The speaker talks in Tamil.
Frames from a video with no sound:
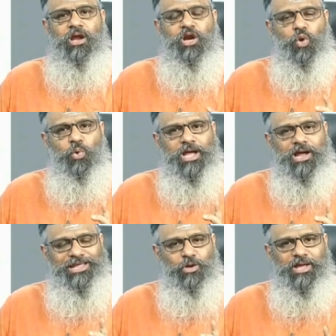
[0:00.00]

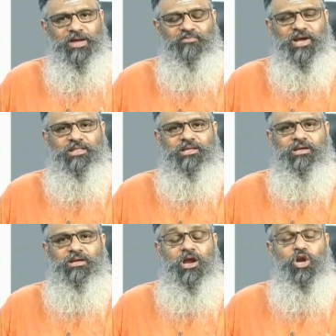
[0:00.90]
நோயாளியுடைய வயது
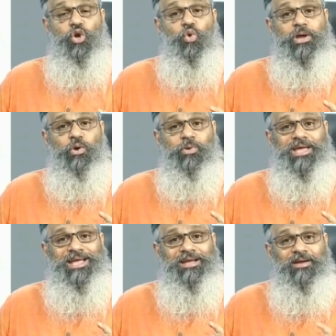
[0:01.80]

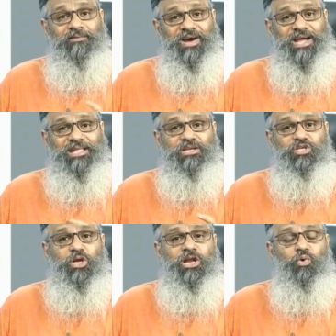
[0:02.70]
நோயுடைய
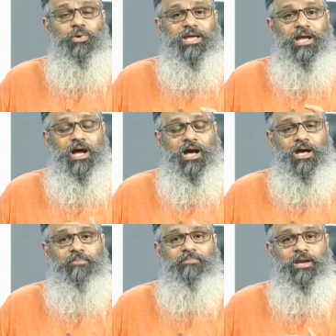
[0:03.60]
வயதுன்னு சொல்லக்கூடிய
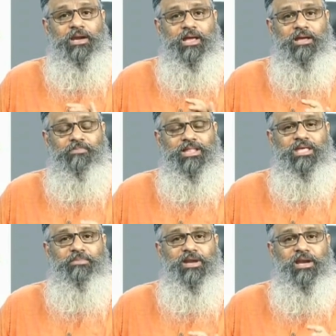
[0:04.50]
ஆரம்ப நிலை
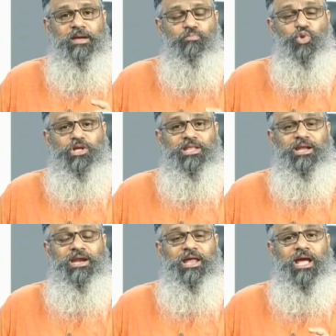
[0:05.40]
மத்தியம நிலை முதிர்ந்த
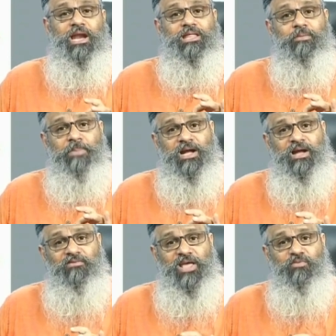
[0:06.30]
நிலை அல்லது பக்க
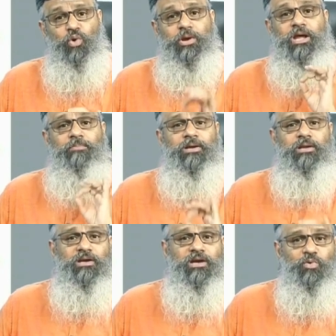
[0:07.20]
விளைவோடு
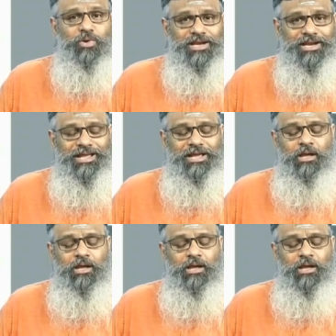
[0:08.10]
ஏற்பட்டிருக்கக்கூடிய நிலை